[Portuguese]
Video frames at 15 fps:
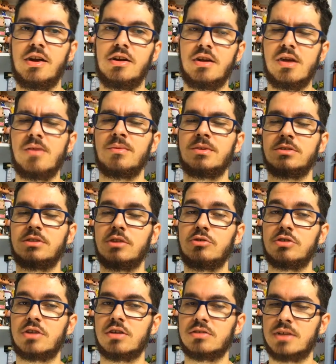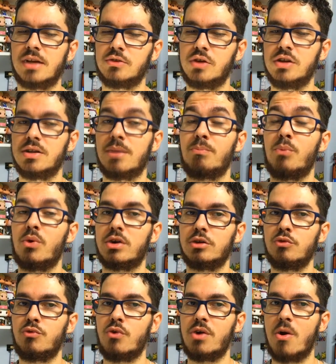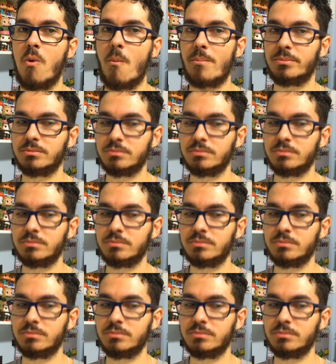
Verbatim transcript: ele sendo esquentado aí na boca do fogão.